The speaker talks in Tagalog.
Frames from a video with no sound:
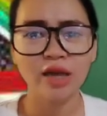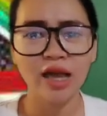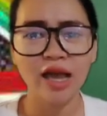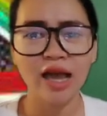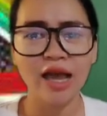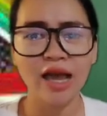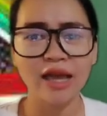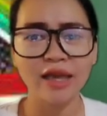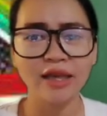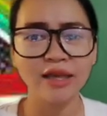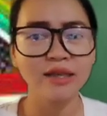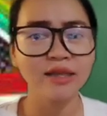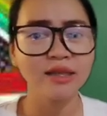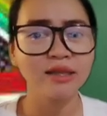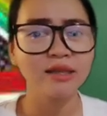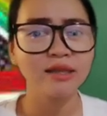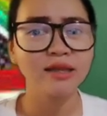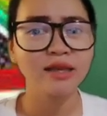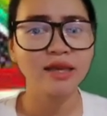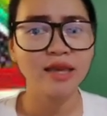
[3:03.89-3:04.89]
Siya ay
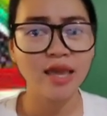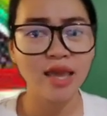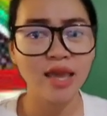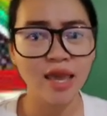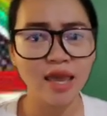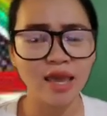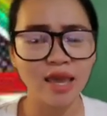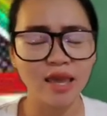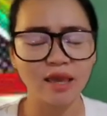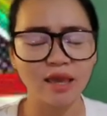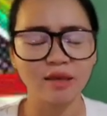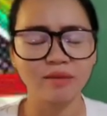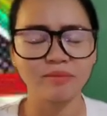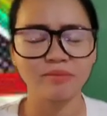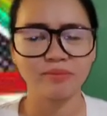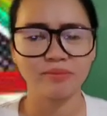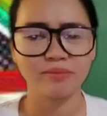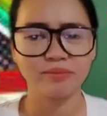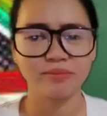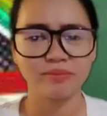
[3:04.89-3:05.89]
he.
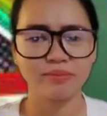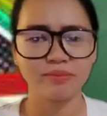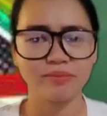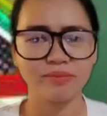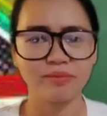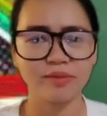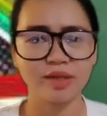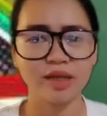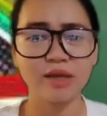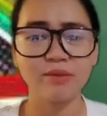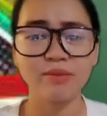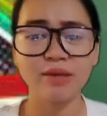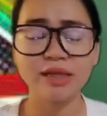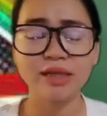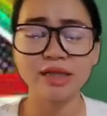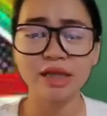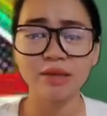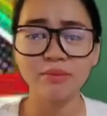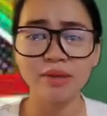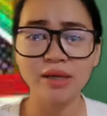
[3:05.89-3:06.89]

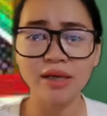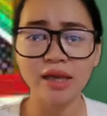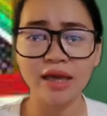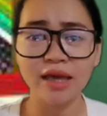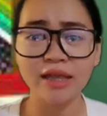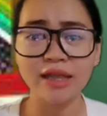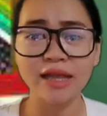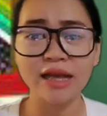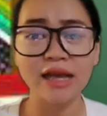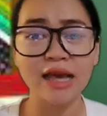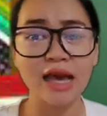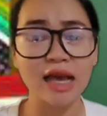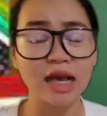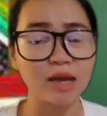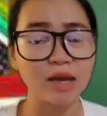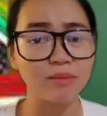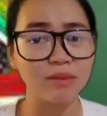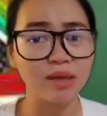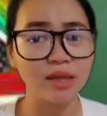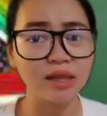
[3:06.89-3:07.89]
Ibig sabihin, ang
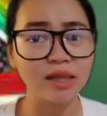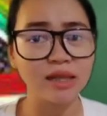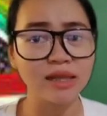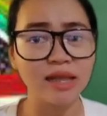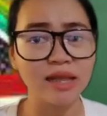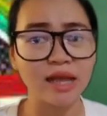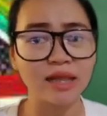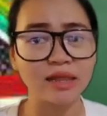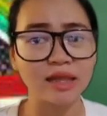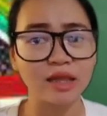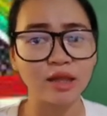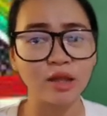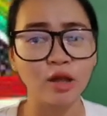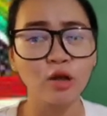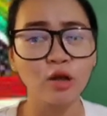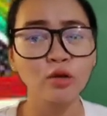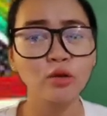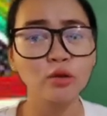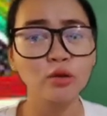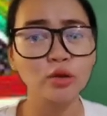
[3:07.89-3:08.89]
gagamitin
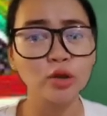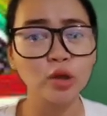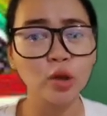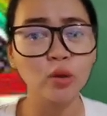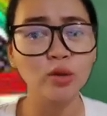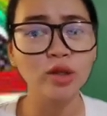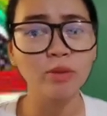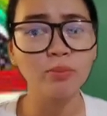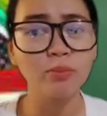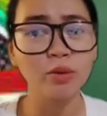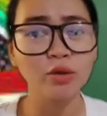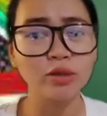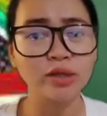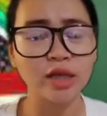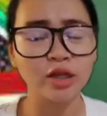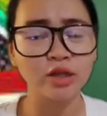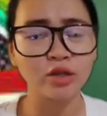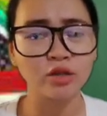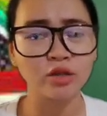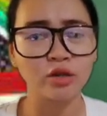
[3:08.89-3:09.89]
natin to show the
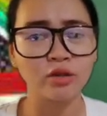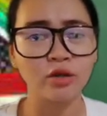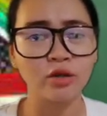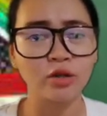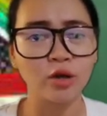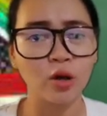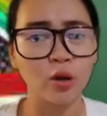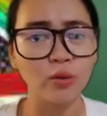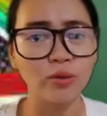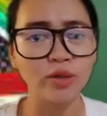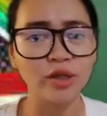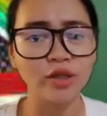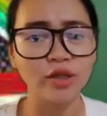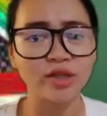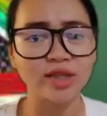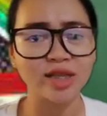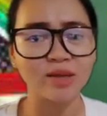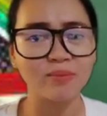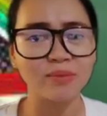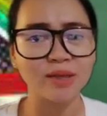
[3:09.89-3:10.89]
possession or
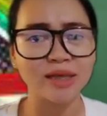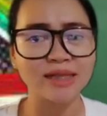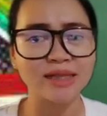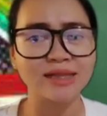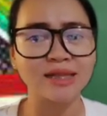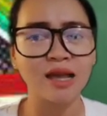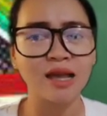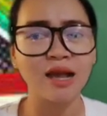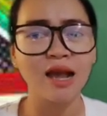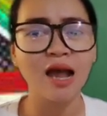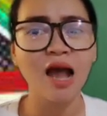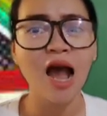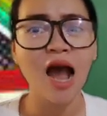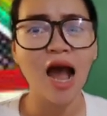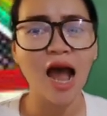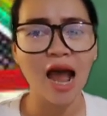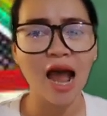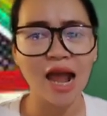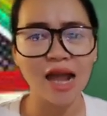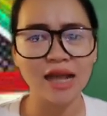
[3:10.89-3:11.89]
ownership is
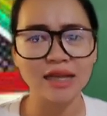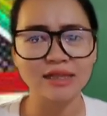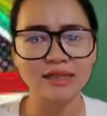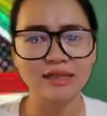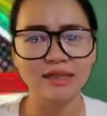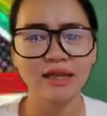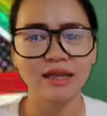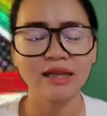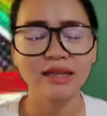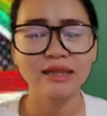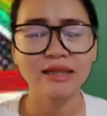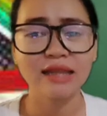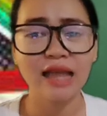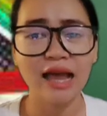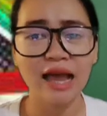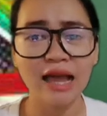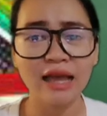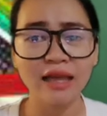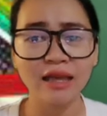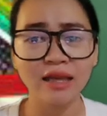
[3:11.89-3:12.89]
has.
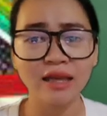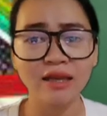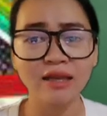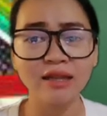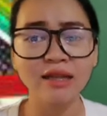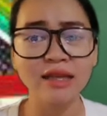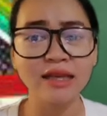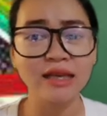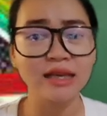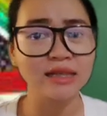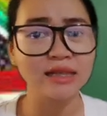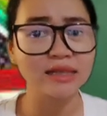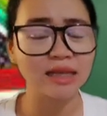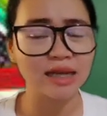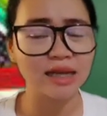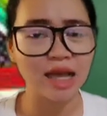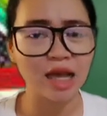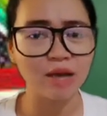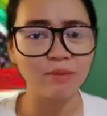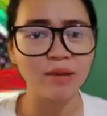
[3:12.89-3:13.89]
Dahil
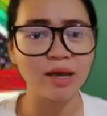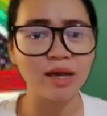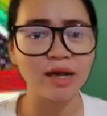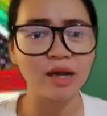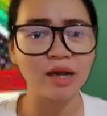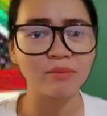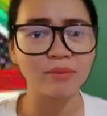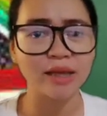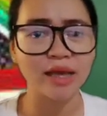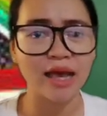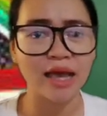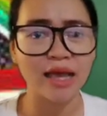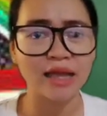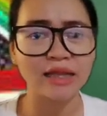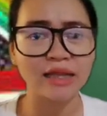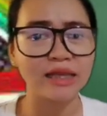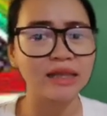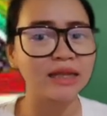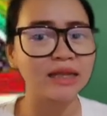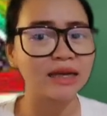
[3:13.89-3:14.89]
iisa lamang ang
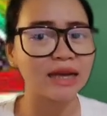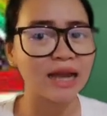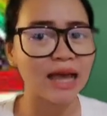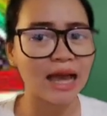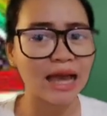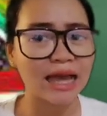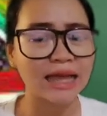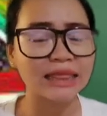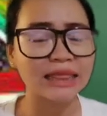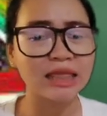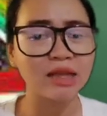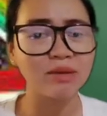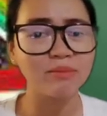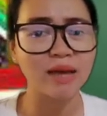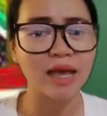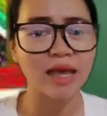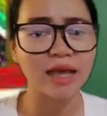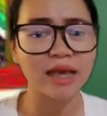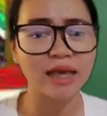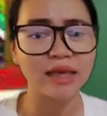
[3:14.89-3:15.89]
may-ari ng lahat
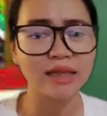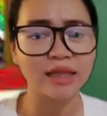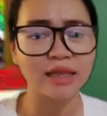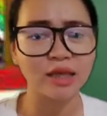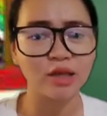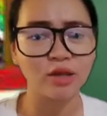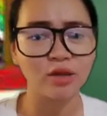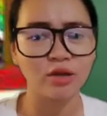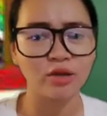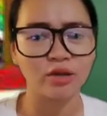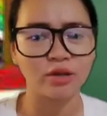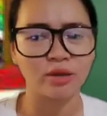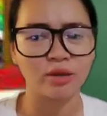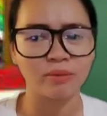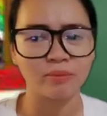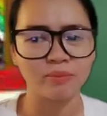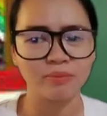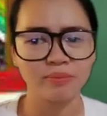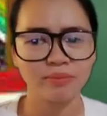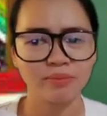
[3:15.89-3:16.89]
ng bagay na
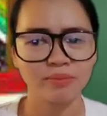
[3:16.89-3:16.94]
iyon.